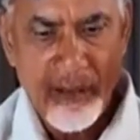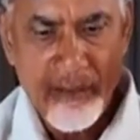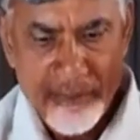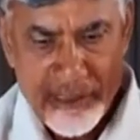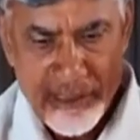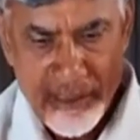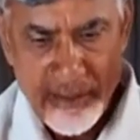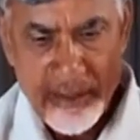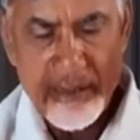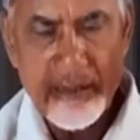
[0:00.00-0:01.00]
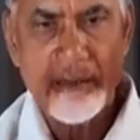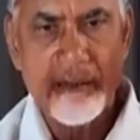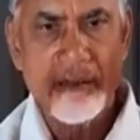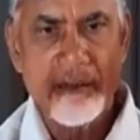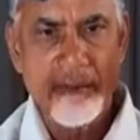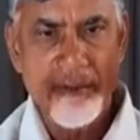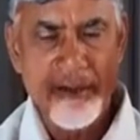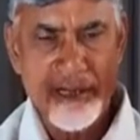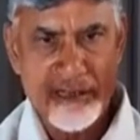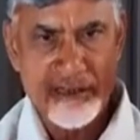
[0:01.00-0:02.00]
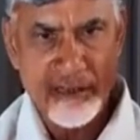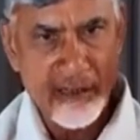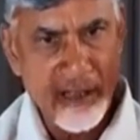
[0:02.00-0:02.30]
ఆ విషయాలన్నీ డిబేట్ చేశాను